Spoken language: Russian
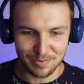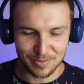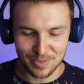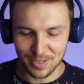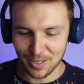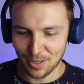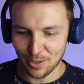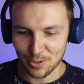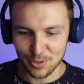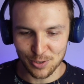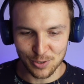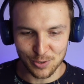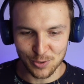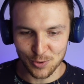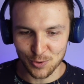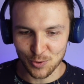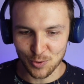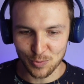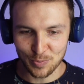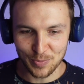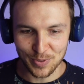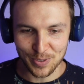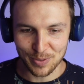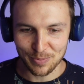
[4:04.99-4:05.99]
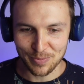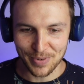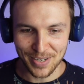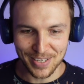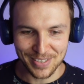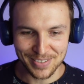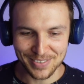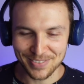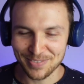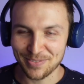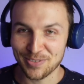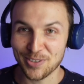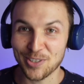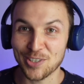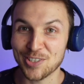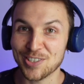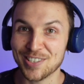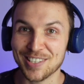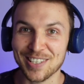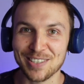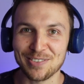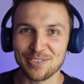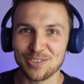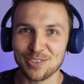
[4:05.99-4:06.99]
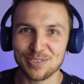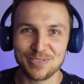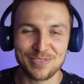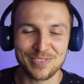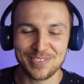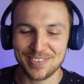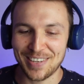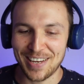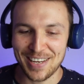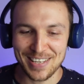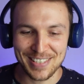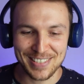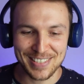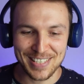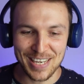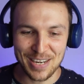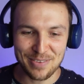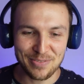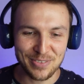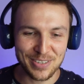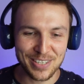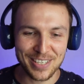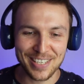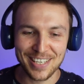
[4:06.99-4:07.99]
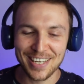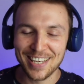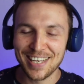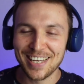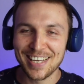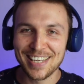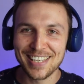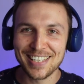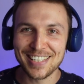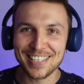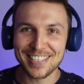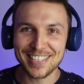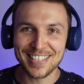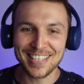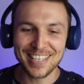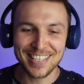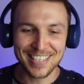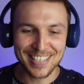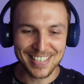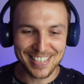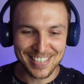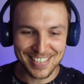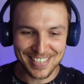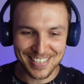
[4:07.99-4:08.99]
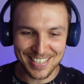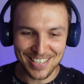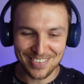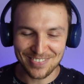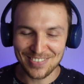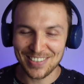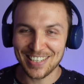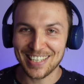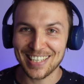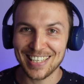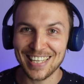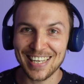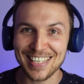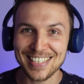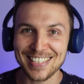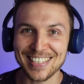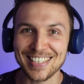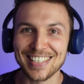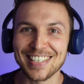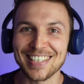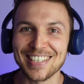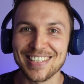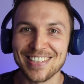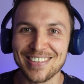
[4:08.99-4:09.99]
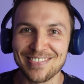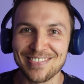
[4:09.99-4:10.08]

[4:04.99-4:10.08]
короче, Супермен. Просто вот самый сильный, самый классный